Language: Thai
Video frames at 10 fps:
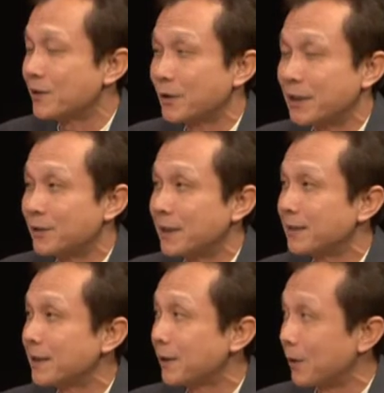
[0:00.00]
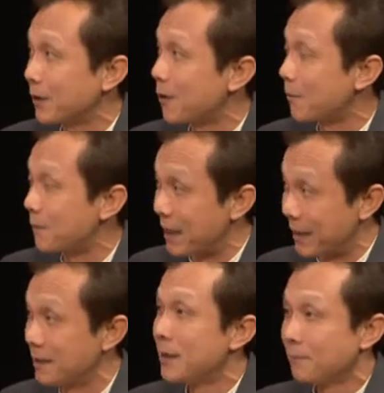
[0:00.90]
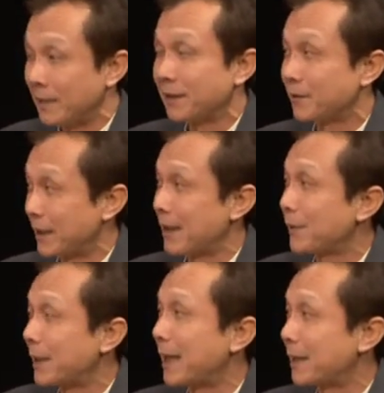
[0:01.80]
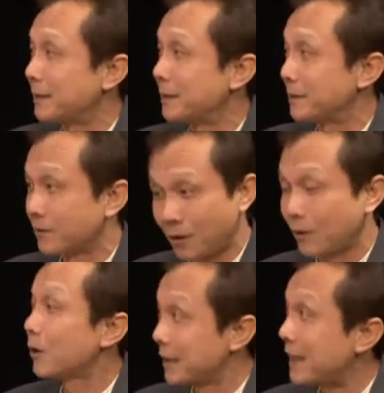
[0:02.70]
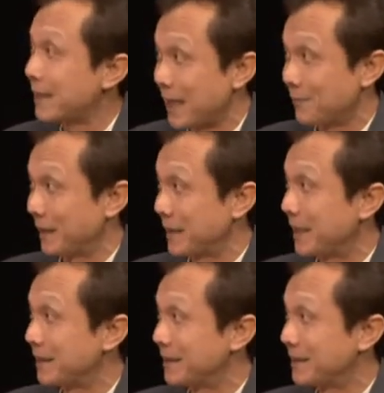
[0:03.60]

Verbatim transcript: โ n Social Center ระยองมาเป็นระยะเวลาหนึ่งก็ค่อนข้างนานเหมือนกัน